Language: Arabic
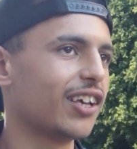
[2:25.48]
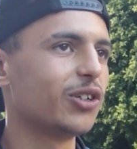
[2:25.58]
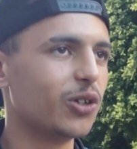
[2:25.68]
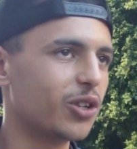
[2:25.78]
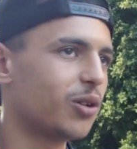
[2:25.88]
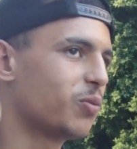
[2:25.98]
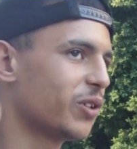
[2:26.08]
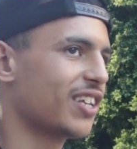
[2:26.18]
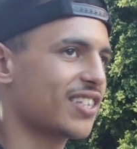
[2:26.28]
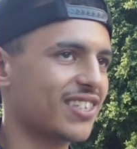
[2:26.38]
يضرب
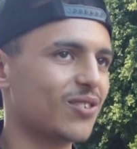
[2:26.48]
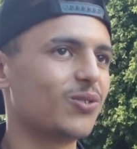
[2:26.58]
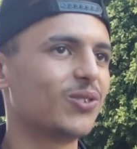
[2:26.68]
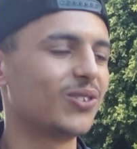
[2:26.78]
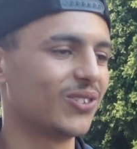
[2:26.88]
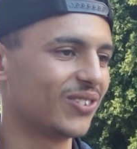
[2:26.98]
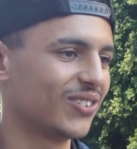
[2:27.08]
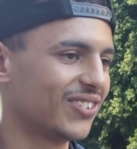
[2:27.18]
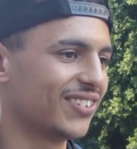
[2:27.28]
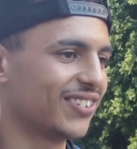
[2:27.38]
ويهز و...
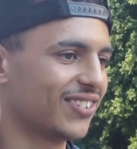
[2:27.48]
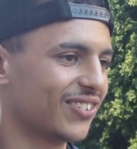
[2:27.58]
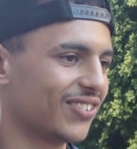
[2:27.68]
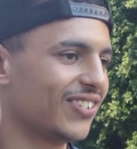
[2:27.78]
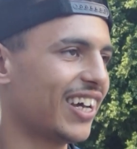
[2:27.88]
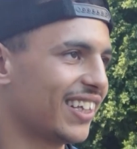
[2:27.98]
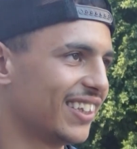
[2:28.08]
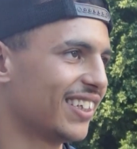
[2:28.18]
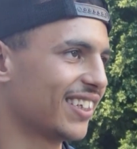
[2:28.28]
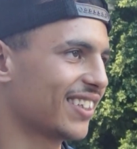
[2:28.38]
ويعدي